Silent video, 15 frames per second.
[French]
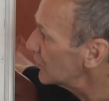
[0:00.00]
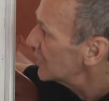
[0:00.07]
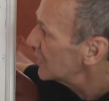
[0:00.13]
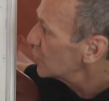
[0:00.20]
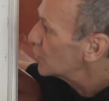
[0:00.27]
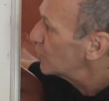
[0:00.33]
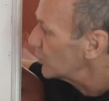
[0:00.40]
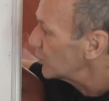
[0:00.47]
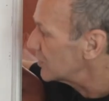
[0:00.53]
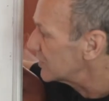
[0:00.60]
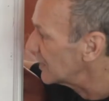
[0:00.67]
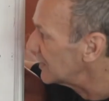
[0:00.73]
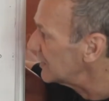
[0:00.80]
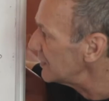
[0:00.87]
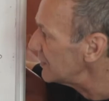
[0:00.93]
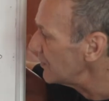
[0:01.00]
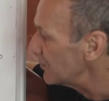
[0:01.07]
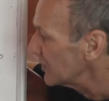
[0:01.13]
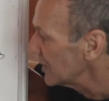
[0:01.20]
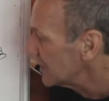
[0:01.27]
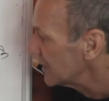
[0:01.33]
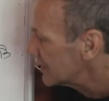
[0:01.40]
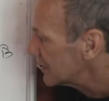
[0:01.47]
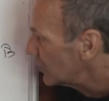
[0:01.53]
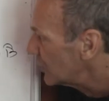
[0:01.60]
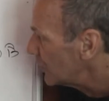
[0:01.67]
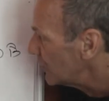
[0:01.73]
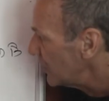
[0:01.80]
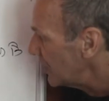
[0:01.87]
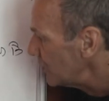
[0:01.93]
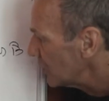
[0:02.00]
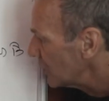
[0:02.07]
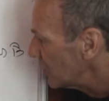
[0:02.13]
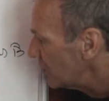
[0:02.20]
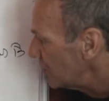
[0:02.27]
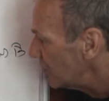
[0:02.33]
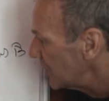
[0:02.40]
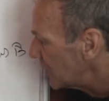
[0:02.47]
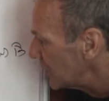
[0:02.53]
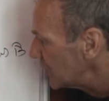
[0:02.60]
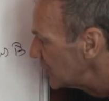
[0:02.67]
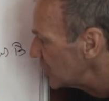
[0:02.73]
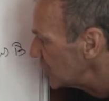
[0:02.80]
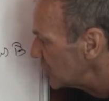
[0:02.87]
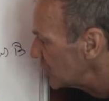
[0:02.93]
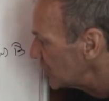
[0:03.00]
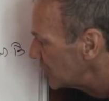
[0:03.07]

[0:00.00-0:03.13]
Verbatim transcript: que ce produit scalaire, c'est le même que BH